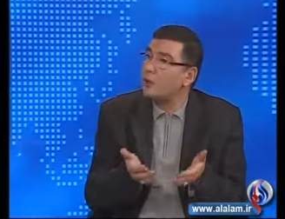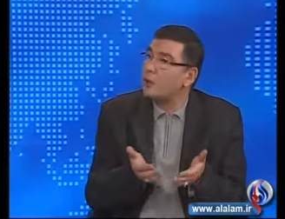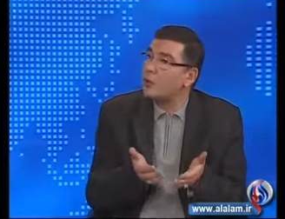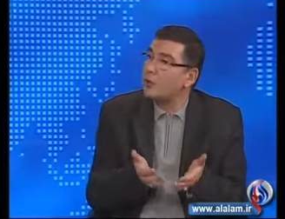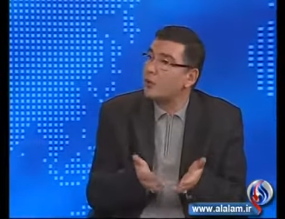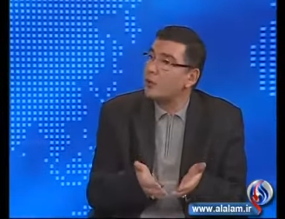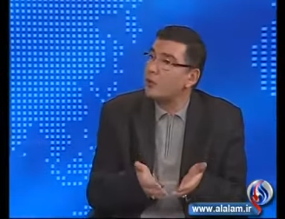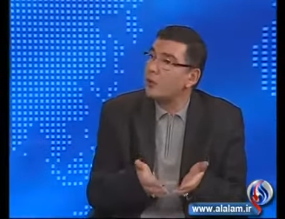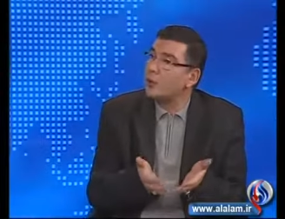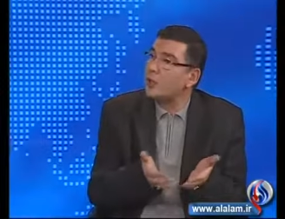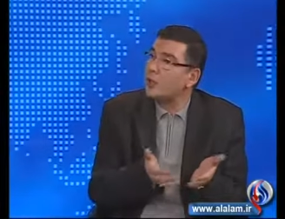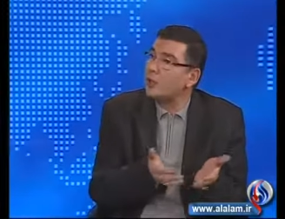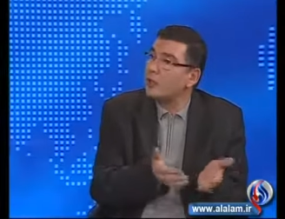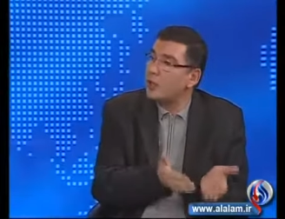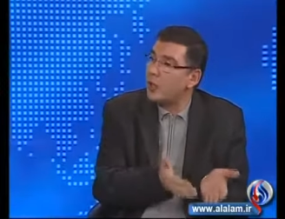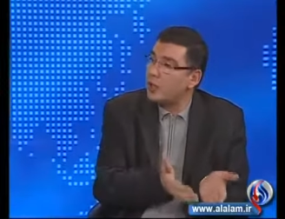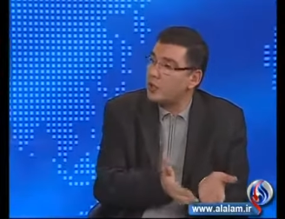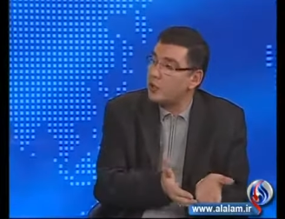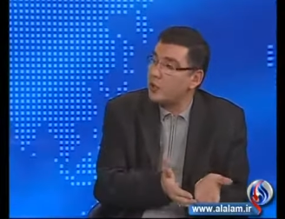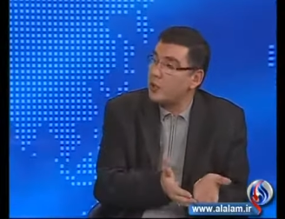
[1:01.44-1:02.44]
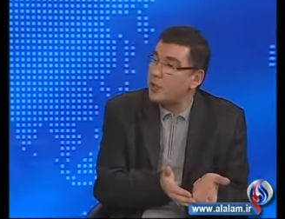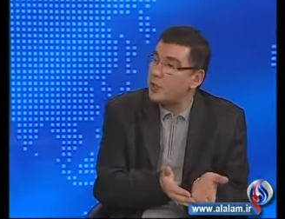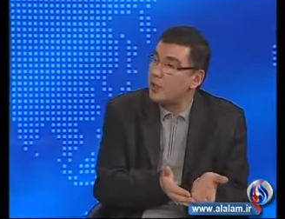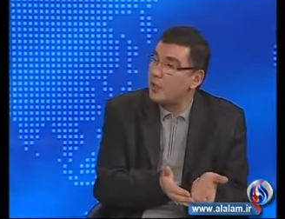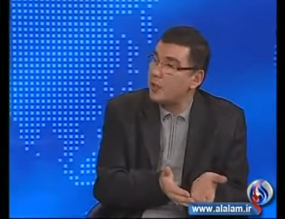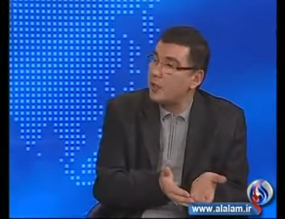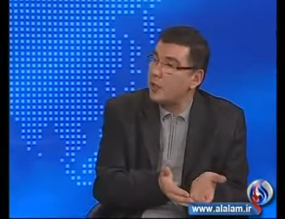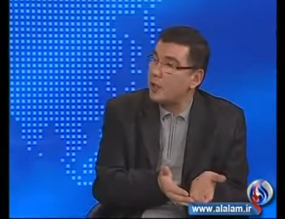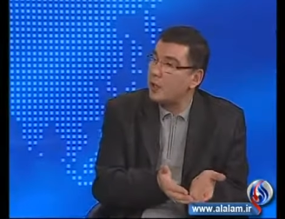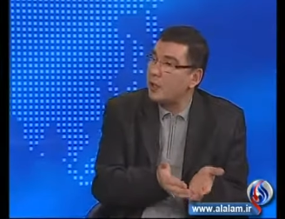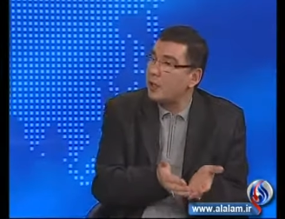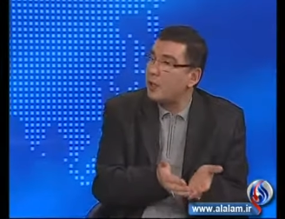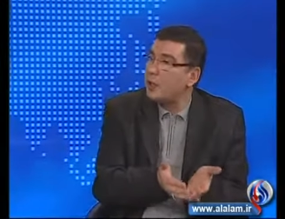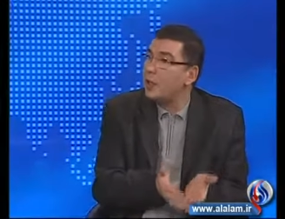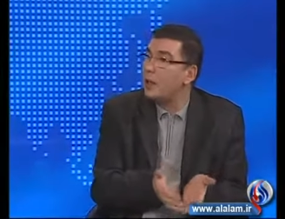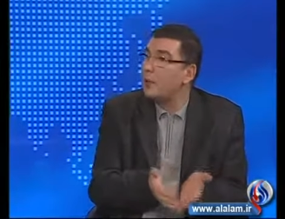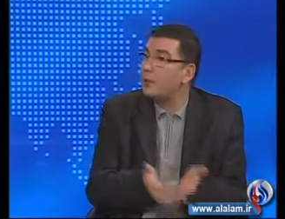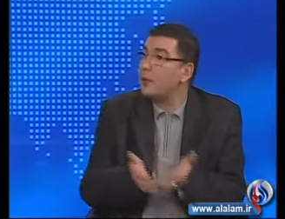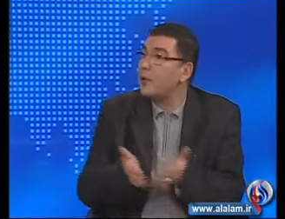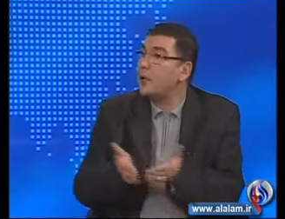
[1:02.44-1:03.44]
شروطا تعجيزية
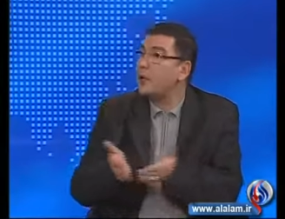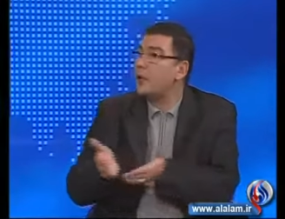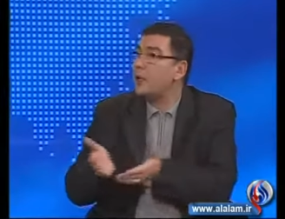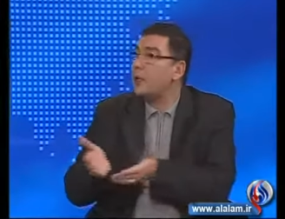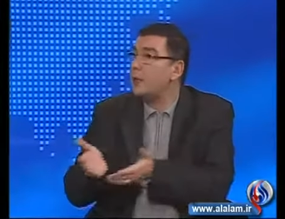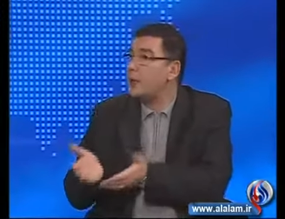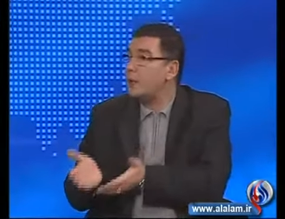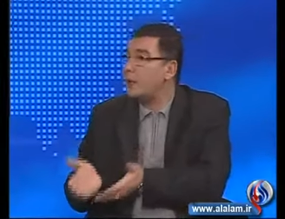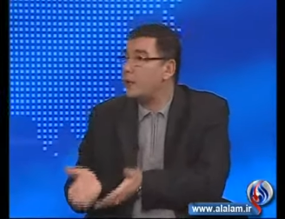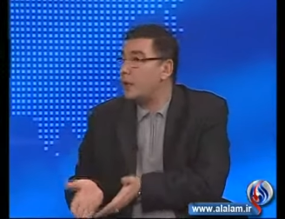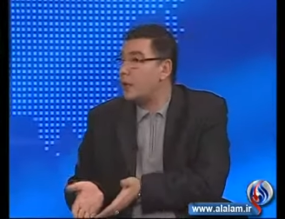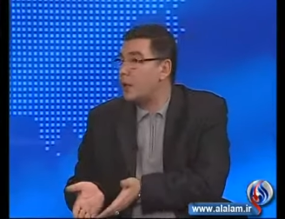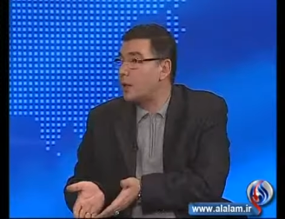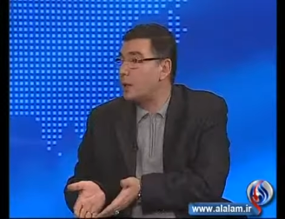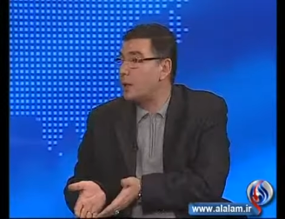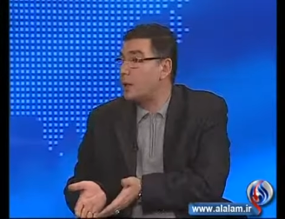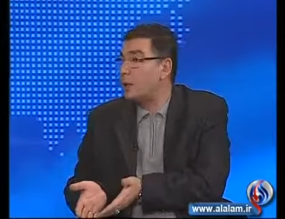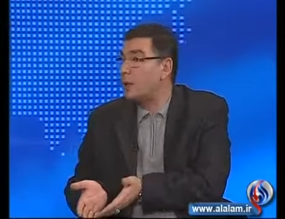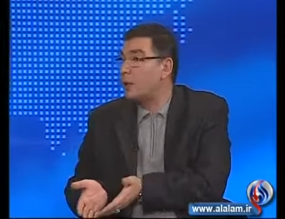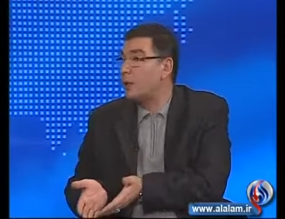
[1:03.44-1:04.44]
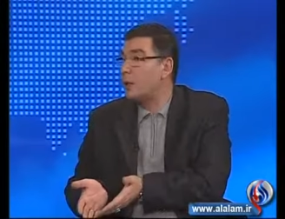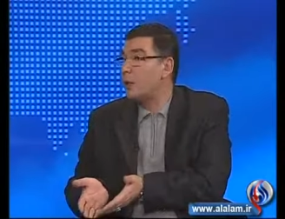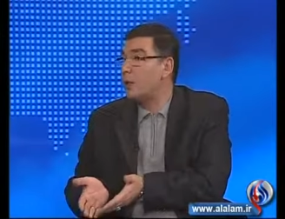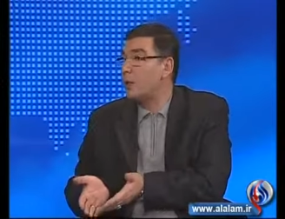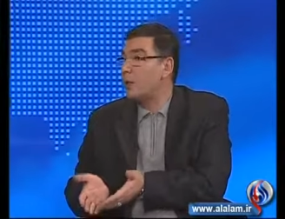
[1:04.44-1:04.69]
انكفانا إلى الداخل